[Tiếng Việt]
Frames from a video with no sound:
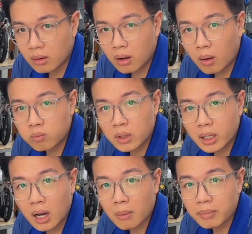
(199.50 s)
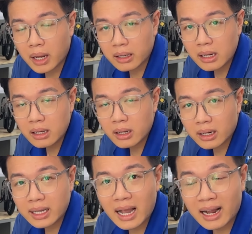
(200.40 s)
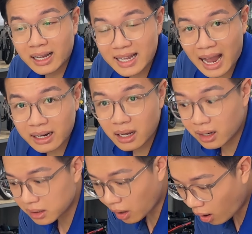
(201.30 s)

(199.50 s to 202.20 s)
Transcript: nó không thích hợp để đi những cái dạng cái dạng địa hình